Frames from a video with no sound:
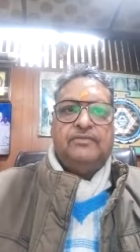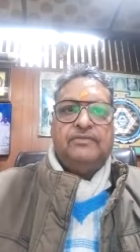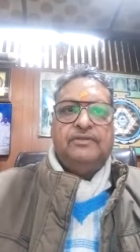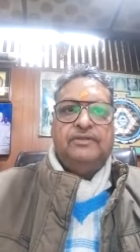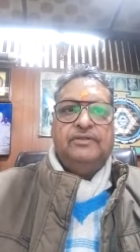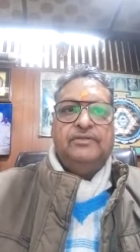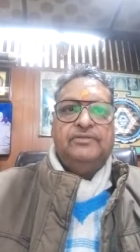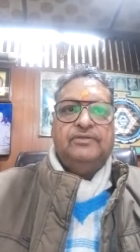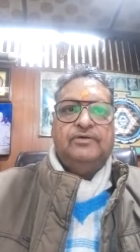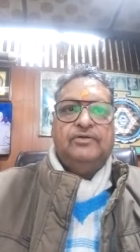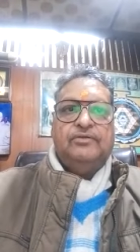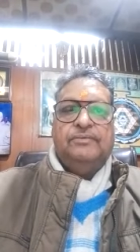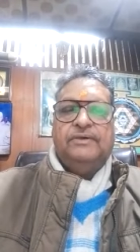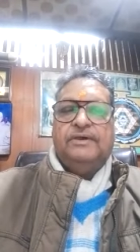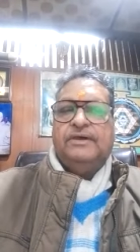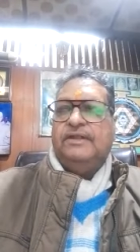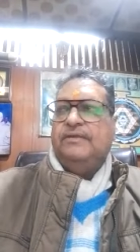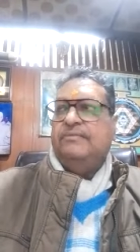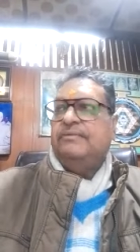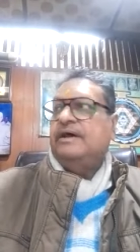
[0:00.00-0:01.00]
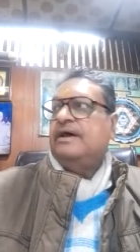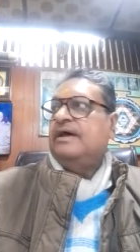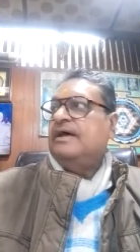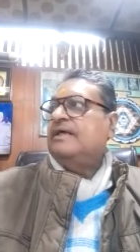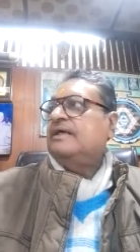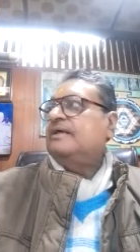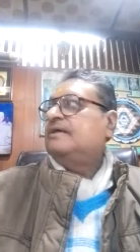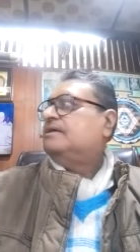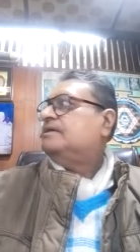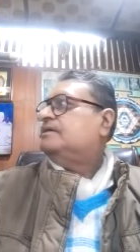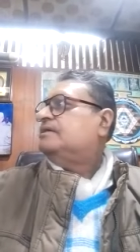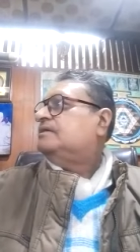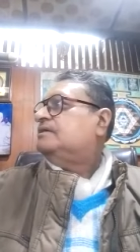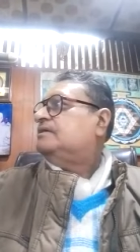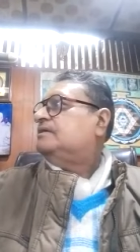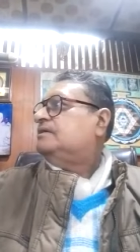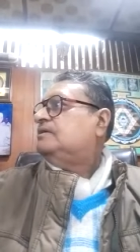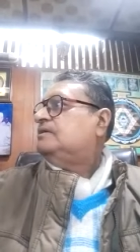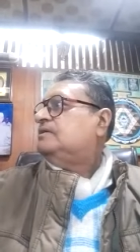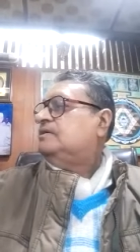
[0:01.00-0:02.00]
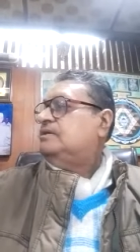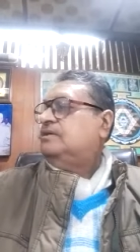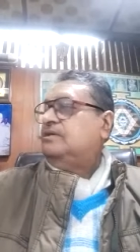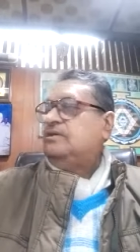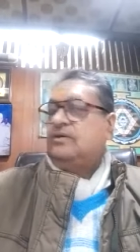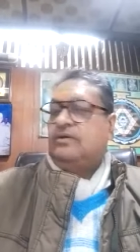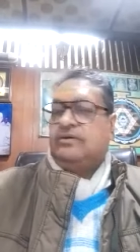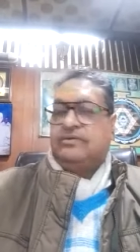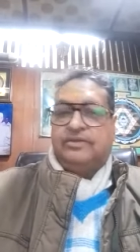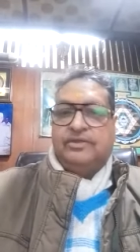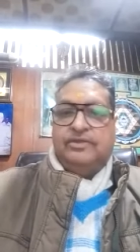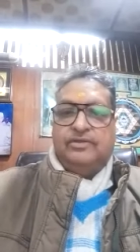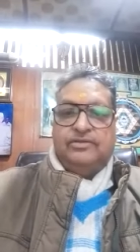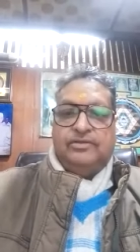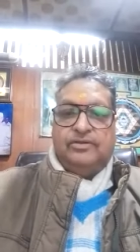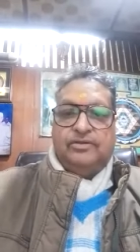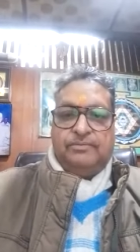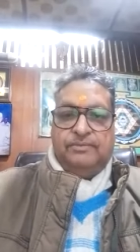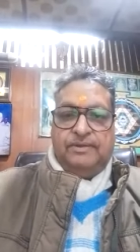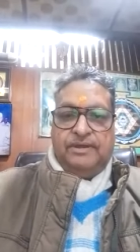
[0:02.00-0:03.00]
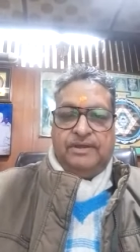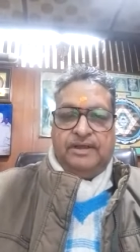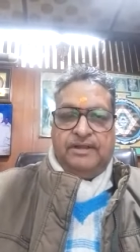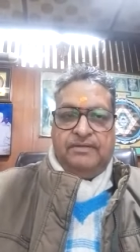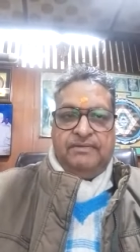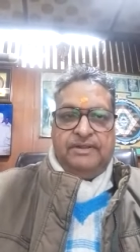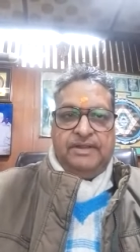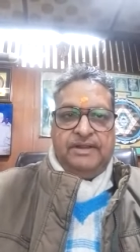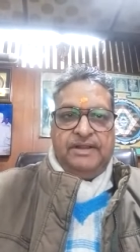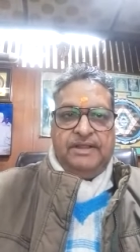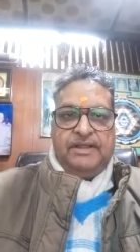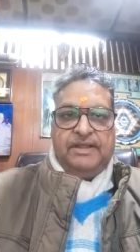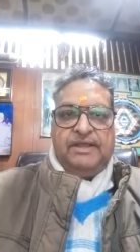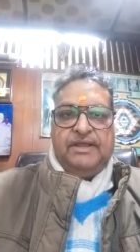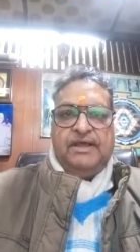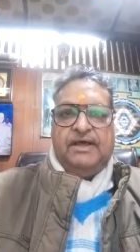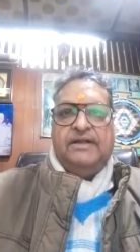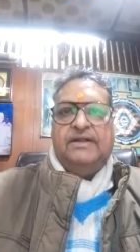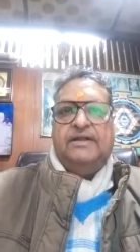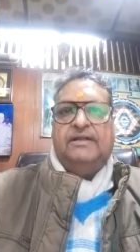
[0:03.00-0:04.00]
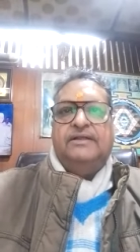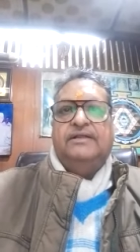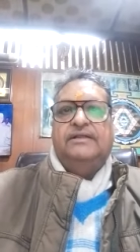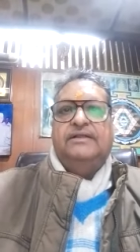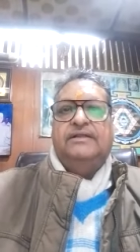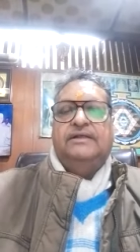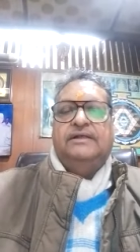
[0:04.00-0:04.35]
तीन सौ रुपये करीब रहा है और तीन सौ रुपये करीब रहने के कारण